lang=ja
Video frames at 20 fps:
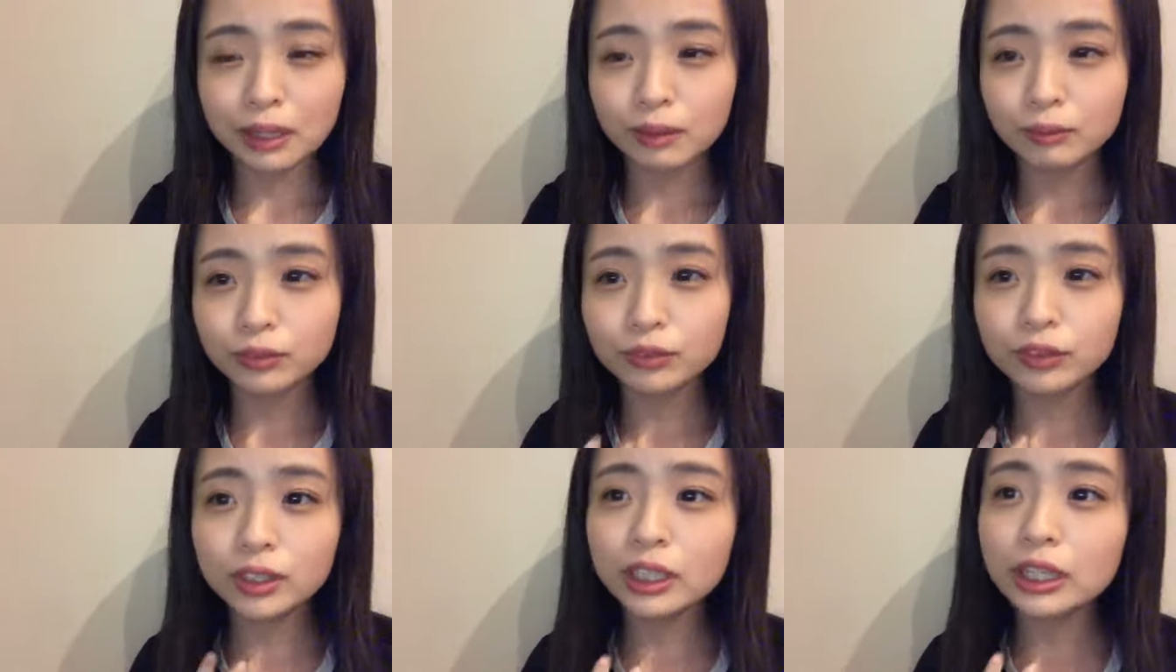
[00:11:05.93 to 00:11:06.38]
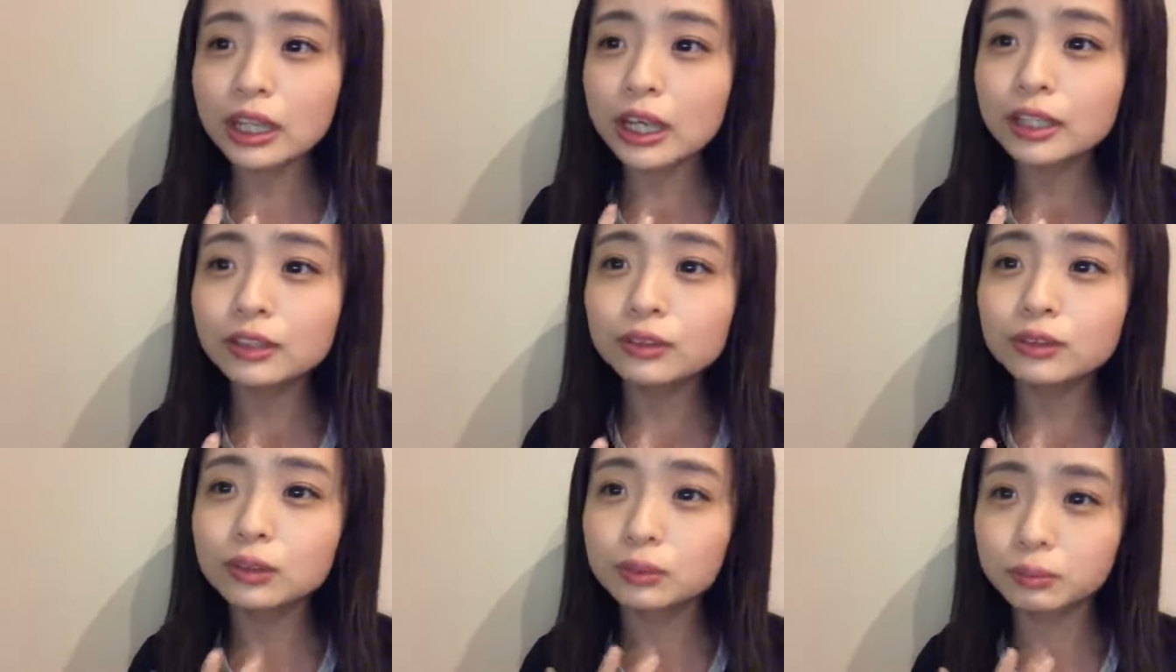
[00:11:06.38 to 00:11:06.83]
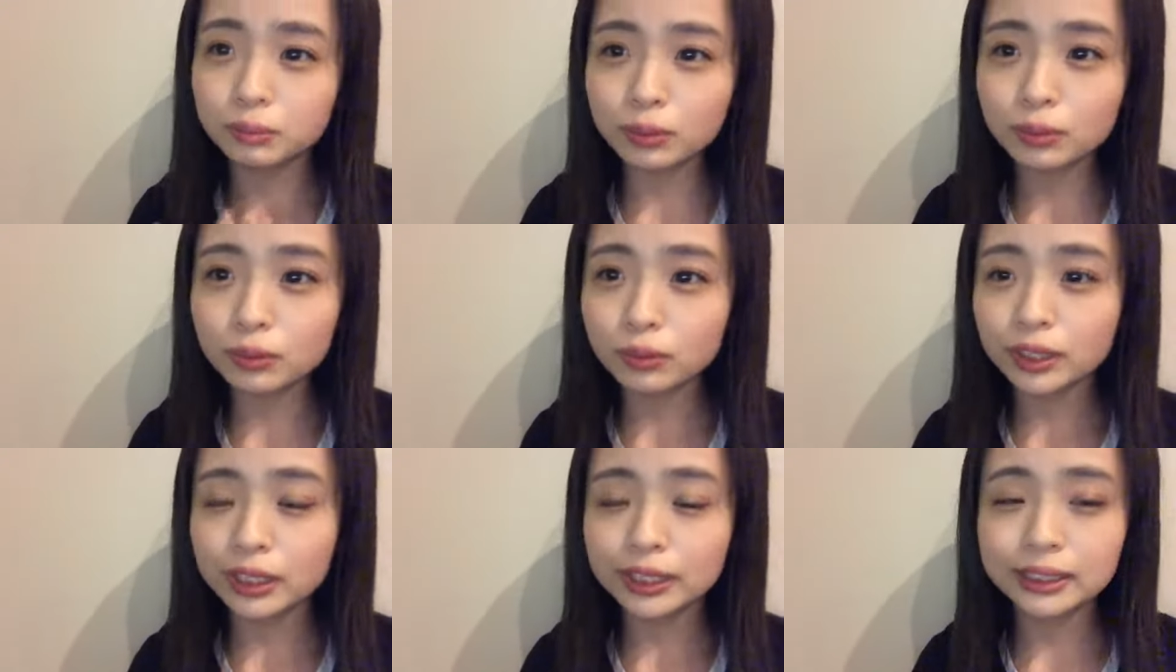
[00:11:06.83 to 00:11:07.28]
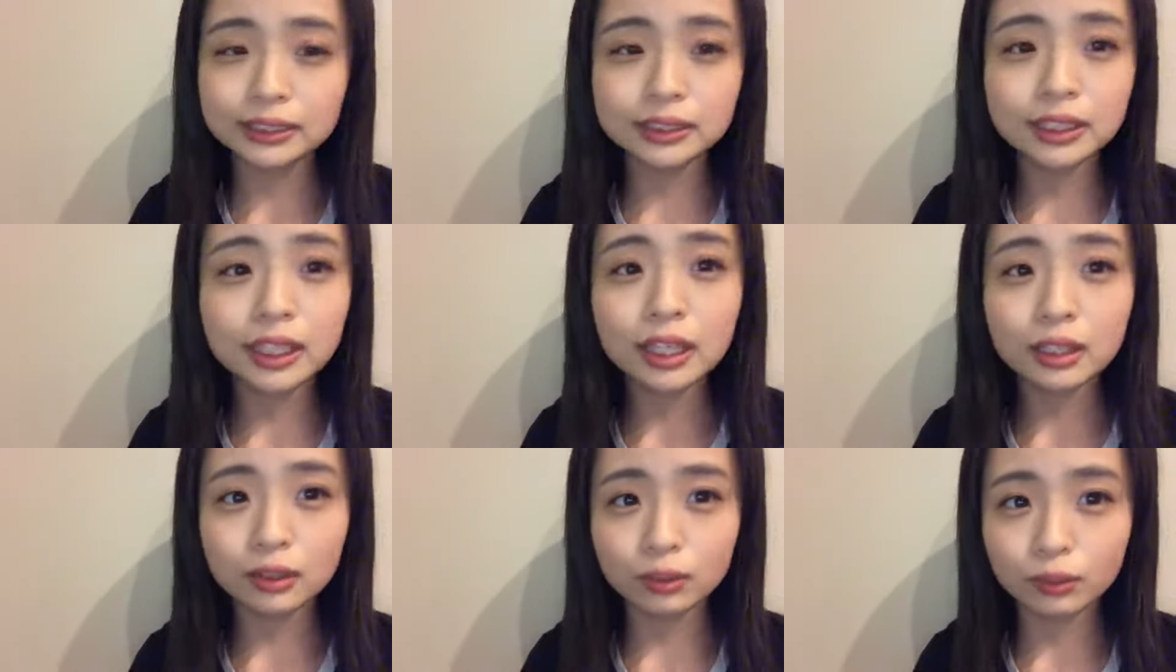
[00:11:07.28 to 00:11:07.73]
大人のアイドルも大事
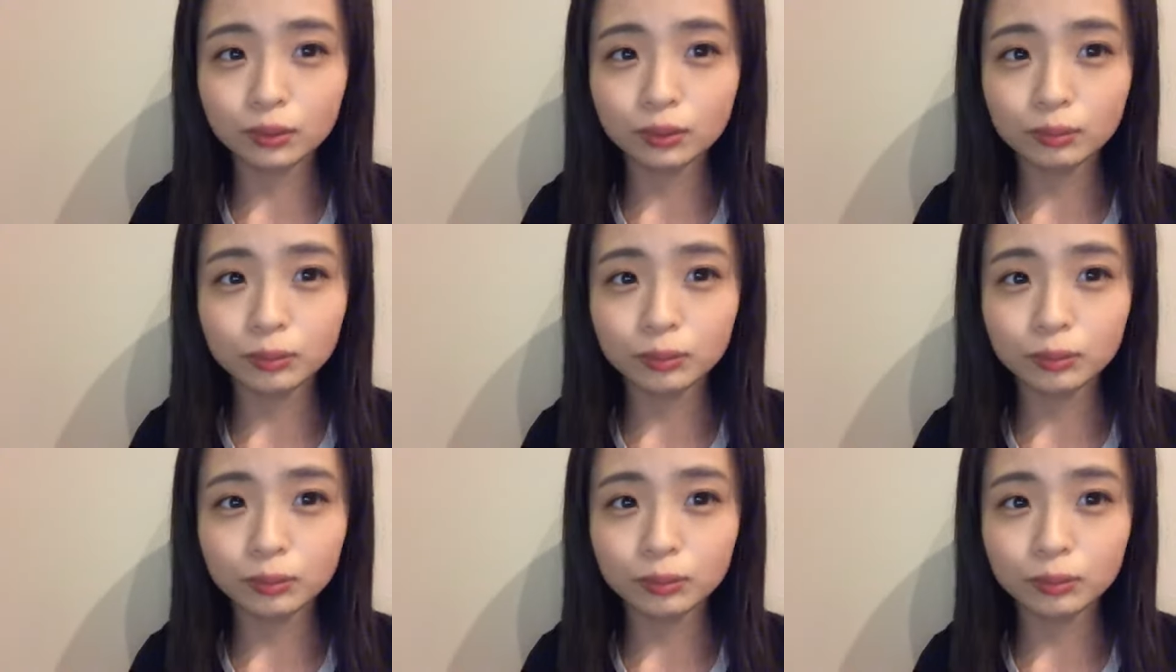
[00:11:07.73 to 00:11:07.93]
だけど